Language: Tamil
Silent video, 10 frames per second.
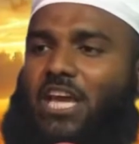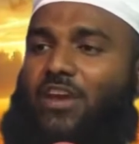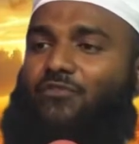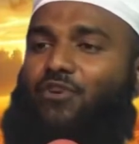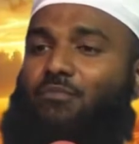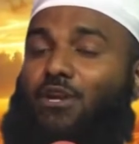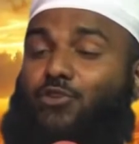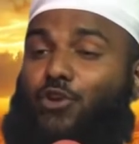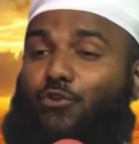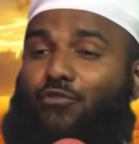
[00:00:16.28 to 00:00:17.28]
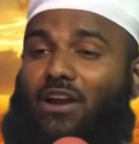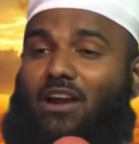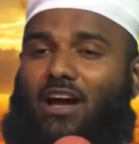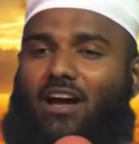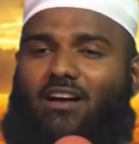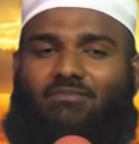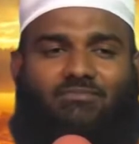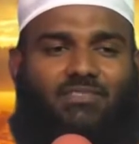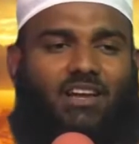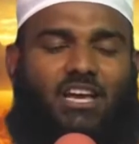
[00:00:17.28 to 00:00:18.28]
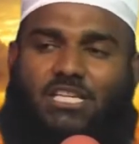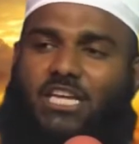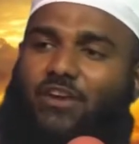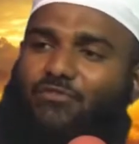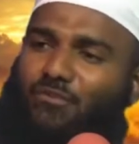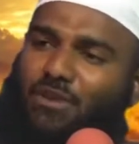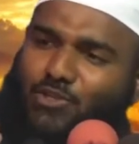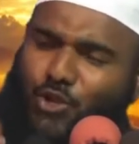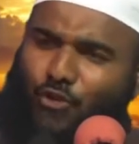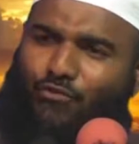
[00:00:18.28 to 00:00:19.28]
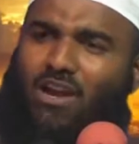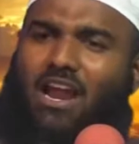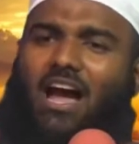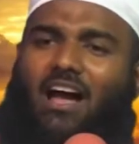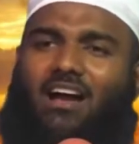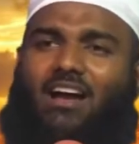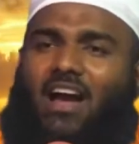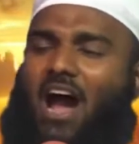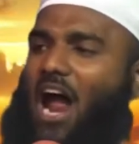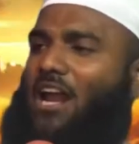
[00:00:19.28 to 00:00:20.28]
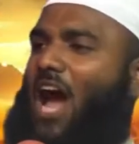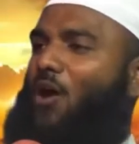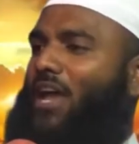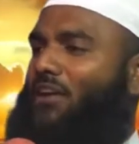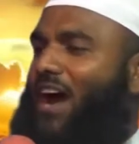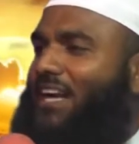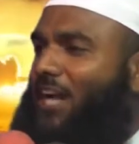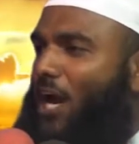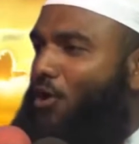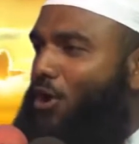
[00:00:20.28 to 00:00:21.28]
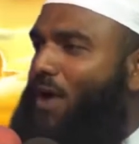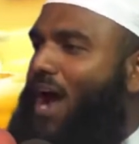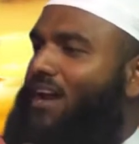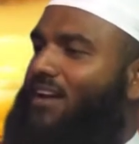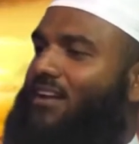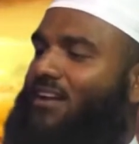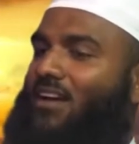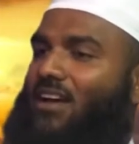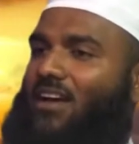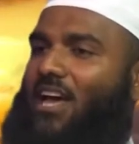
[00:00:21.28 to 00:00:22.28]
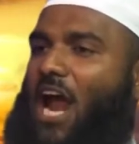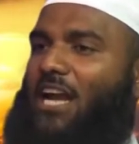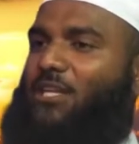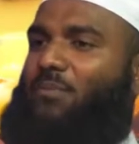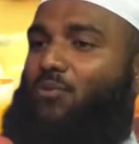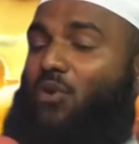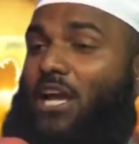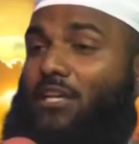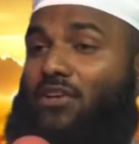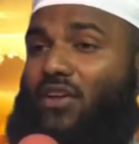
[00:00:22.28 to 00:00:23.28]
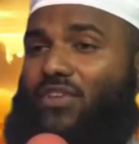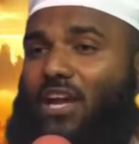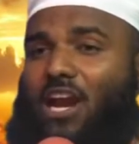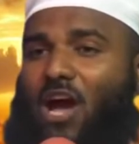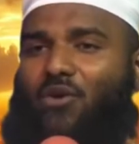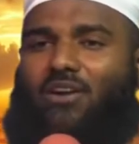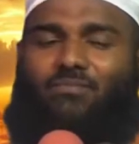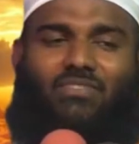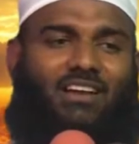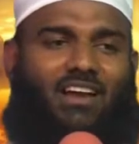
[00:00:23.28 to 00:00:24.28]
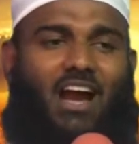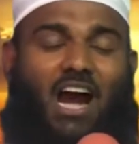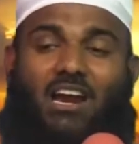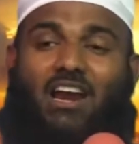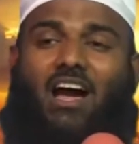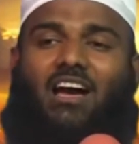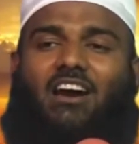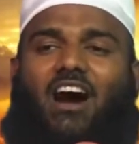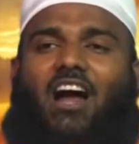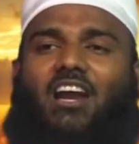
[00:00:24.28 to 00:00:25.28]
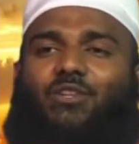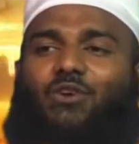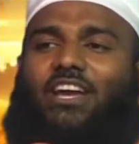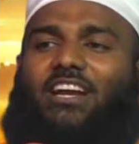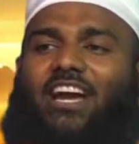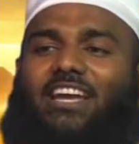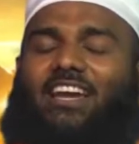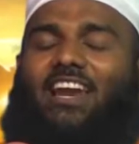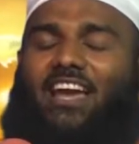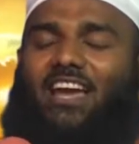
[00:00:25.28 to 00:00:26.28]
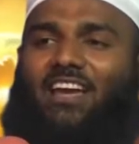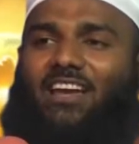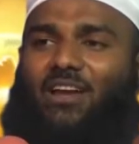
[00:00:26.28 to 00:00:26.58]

ஷெய்ஃபுன் மின் சுயூஃபில்லா ஷெய்ஃபுன் மின் சுயூஃபில்லா அல்லாஹுடைய வாட்களில் ஒரு வாள் ஹாலிது பின் வலி திரதி அல்லாஹன் அல்லாஹ் ஹாலிதுடைய கையிலே